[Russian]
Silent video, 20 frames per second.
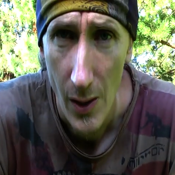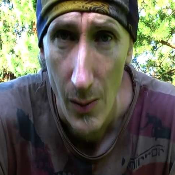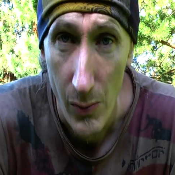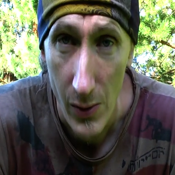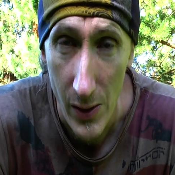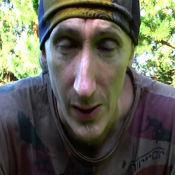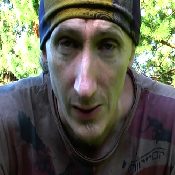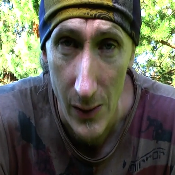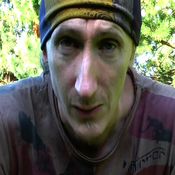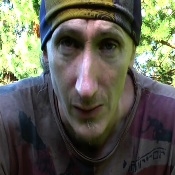
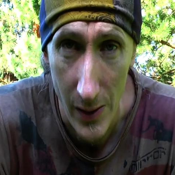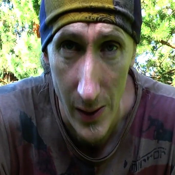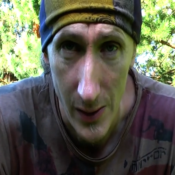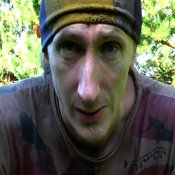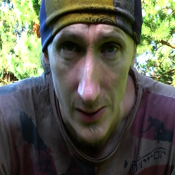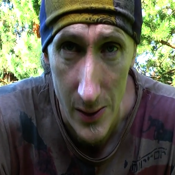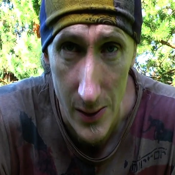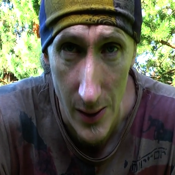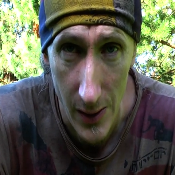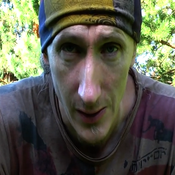
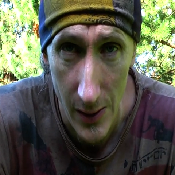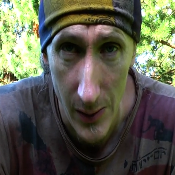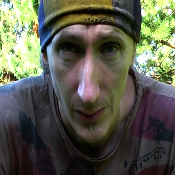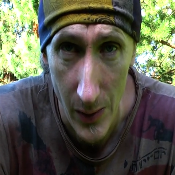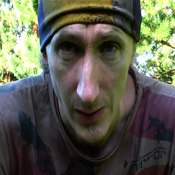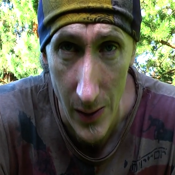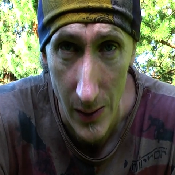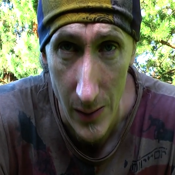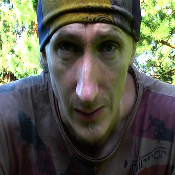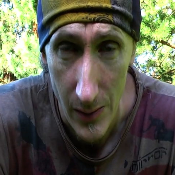проливается
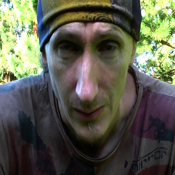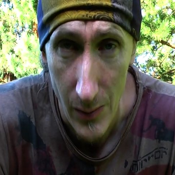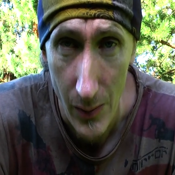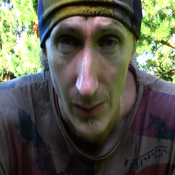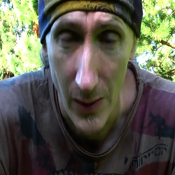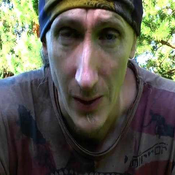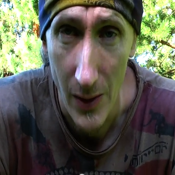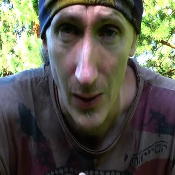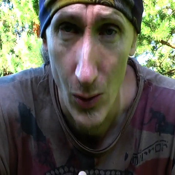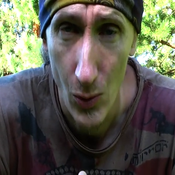либо
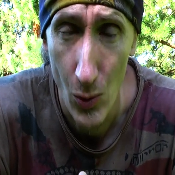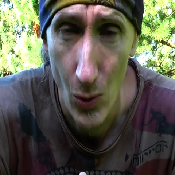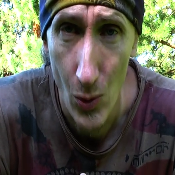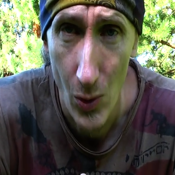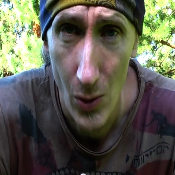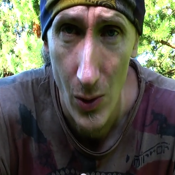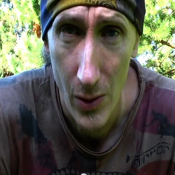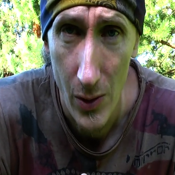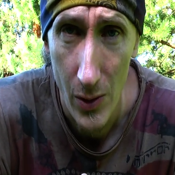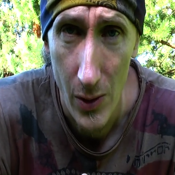
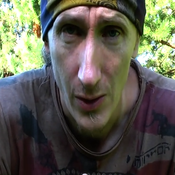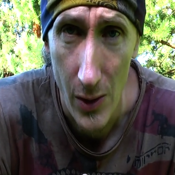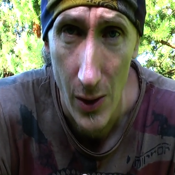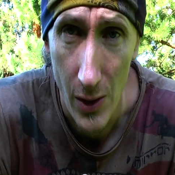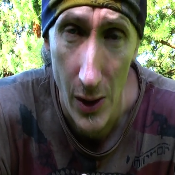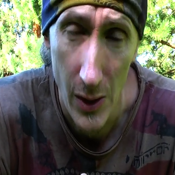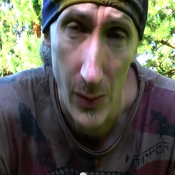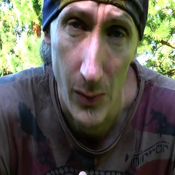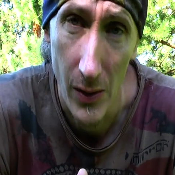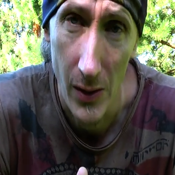молоко,
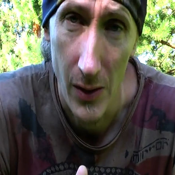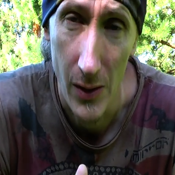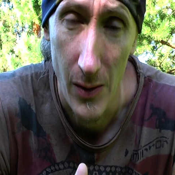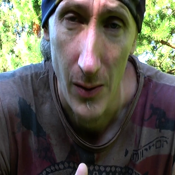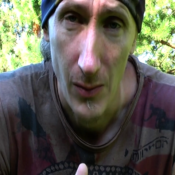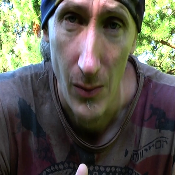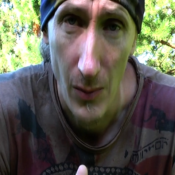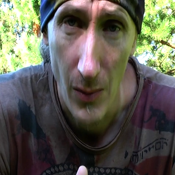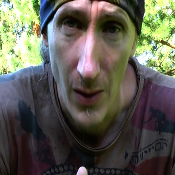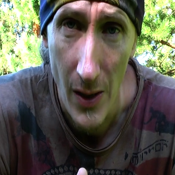либо
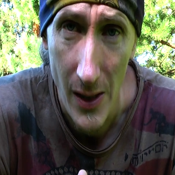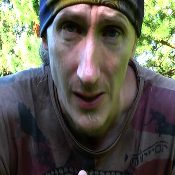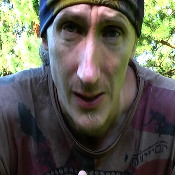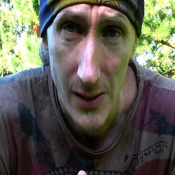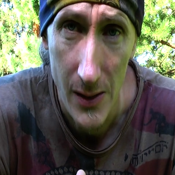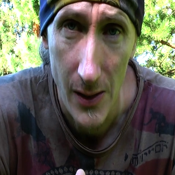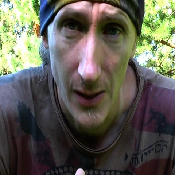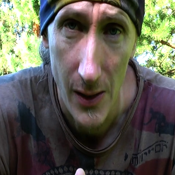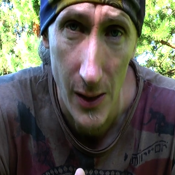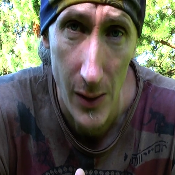
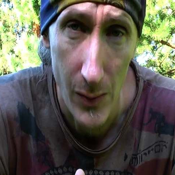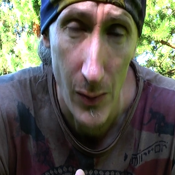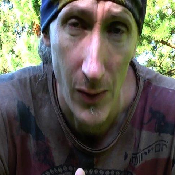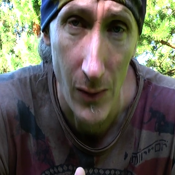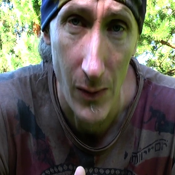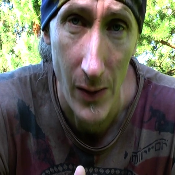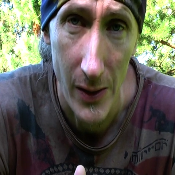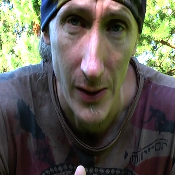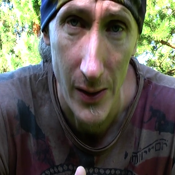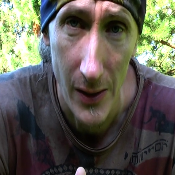масло, либо
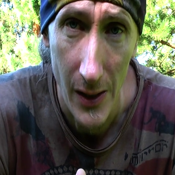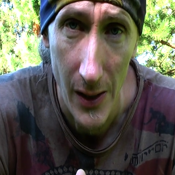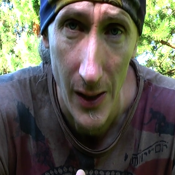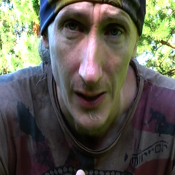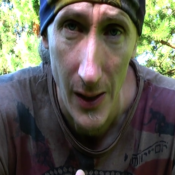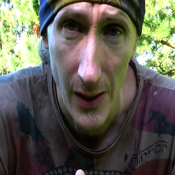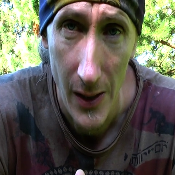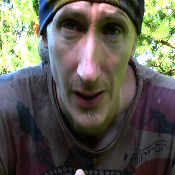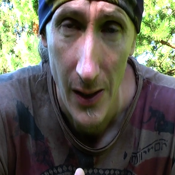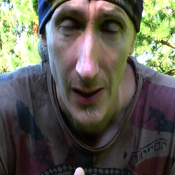
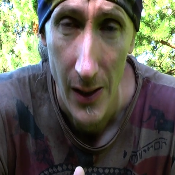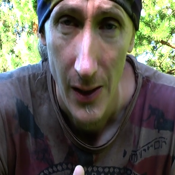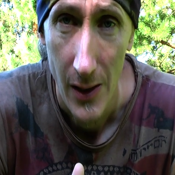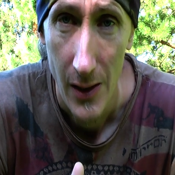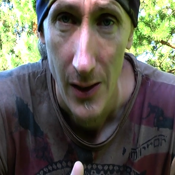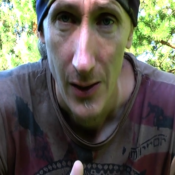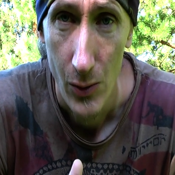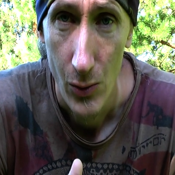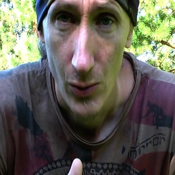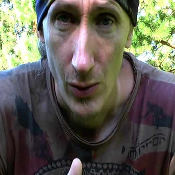вода,
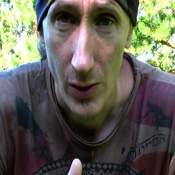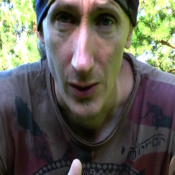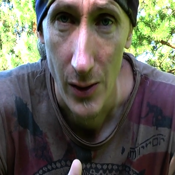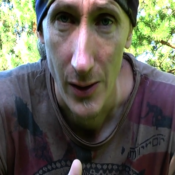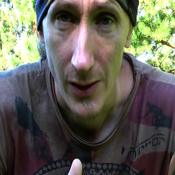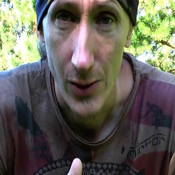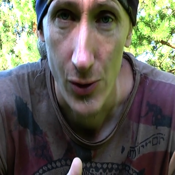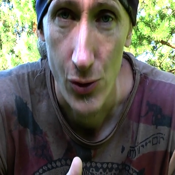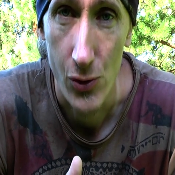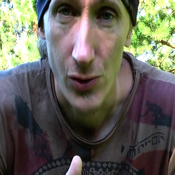иногда
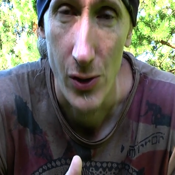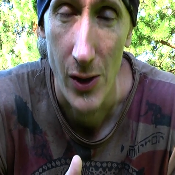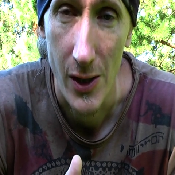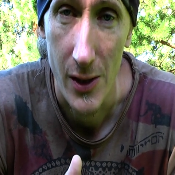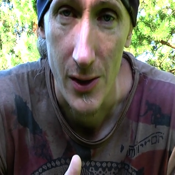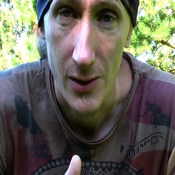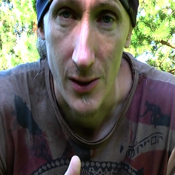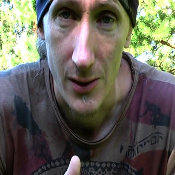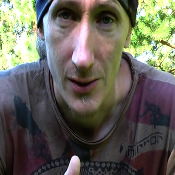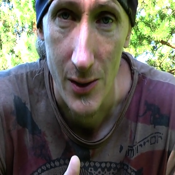еще
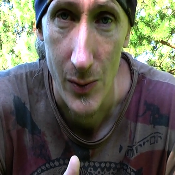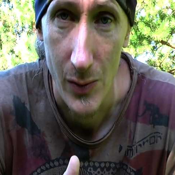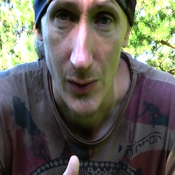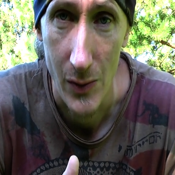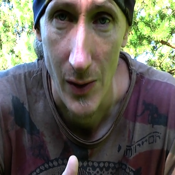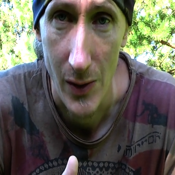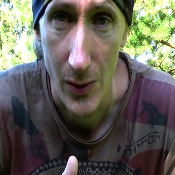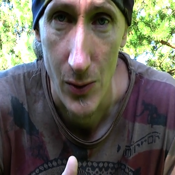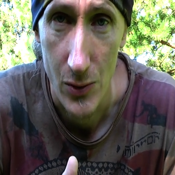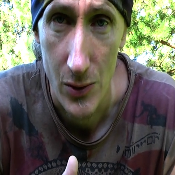яйца
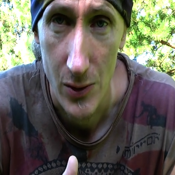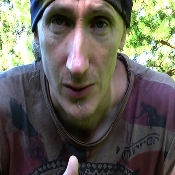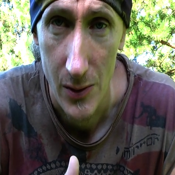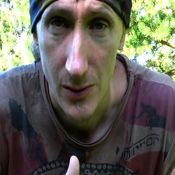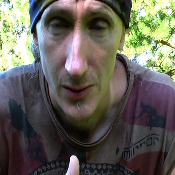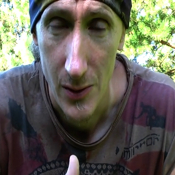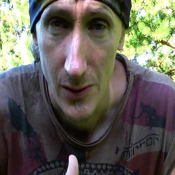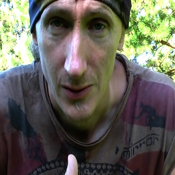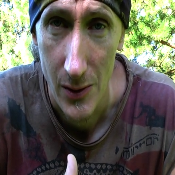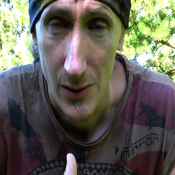разбиваются.
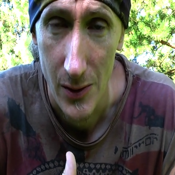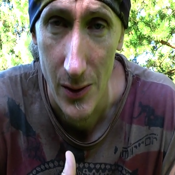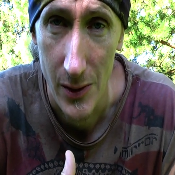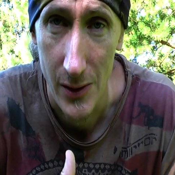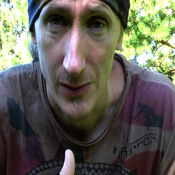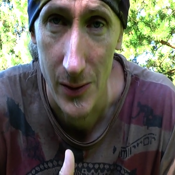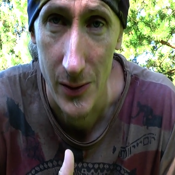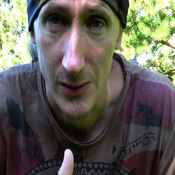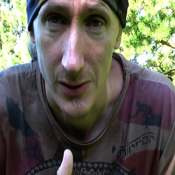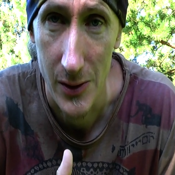И
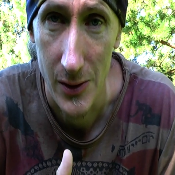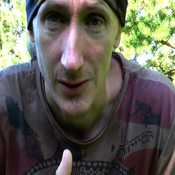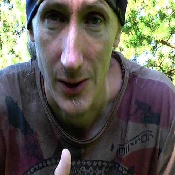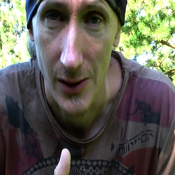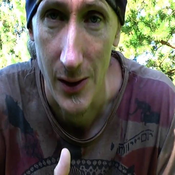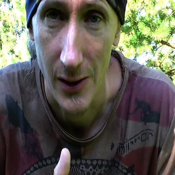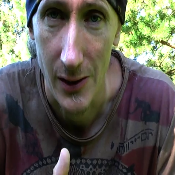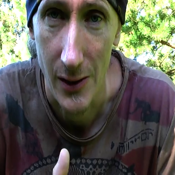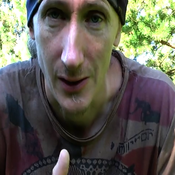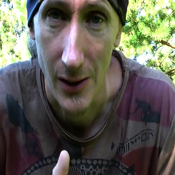делается
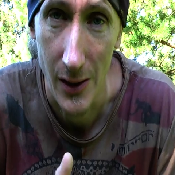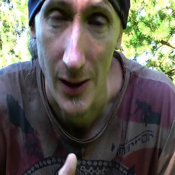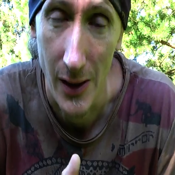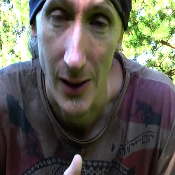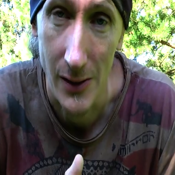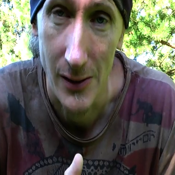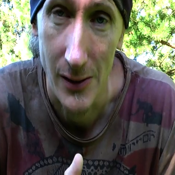некая такая